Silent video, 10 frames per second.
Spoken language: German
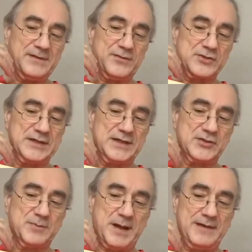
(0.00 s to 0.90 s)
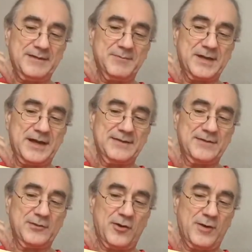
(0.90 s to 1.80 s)
zwischen den
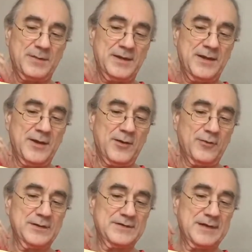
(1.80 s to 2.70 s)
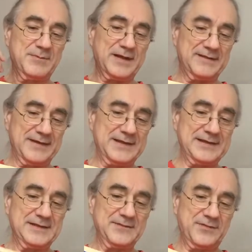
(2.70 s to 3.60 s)
Sparsamkeitsnormen und dem
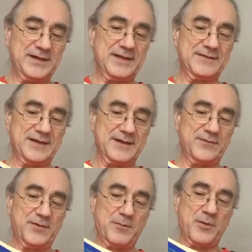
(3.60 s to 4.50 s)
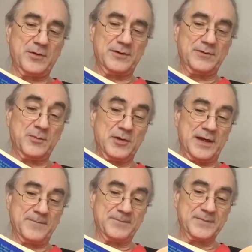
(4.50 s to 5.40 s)
tatsächlichen finanziellen Vermögen des
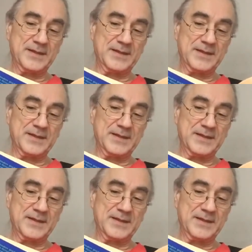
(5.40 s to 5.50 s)
Muller.